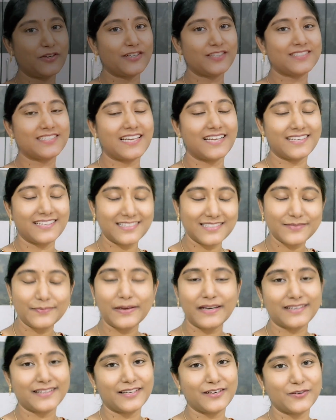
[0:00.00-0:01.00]
టు అవర్ ఛానల్
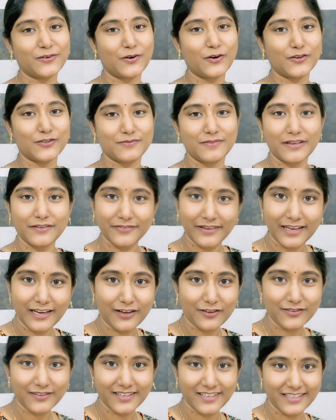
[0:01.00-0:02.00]
స్మార్ట్ తెలుగు హౌస్ వైఫ్
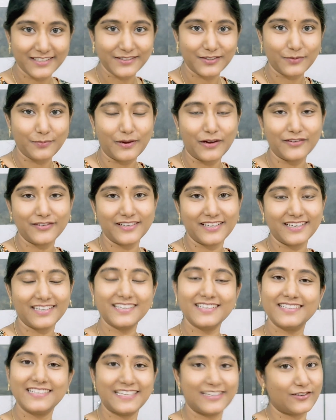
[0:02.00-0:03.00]
ఎలా ఉన్నారు అందరూ బాగున్నారా
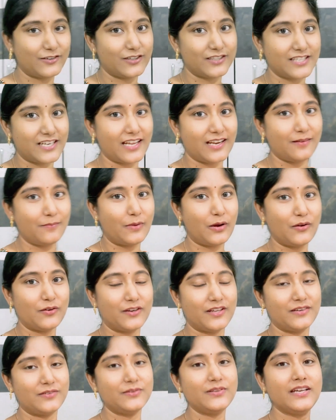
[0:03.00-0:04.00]
నేను కూడా చాలా
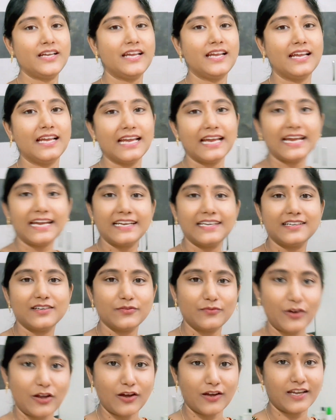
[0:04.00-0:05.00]
బాగున్నాను అండ్
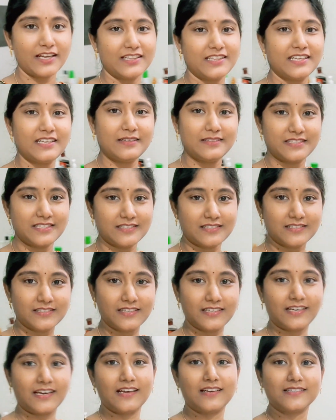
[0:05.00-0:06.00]
బ్లాగ్ అయితే జస్ట్
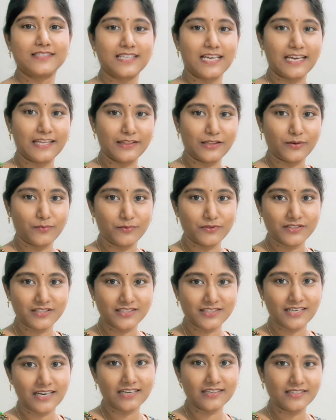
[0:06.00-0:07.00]
ఇట్లా సాయంత్రం
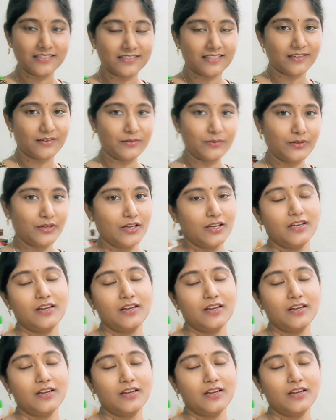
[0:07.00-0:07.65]
నుంచి స్టార్ట్ చేశాను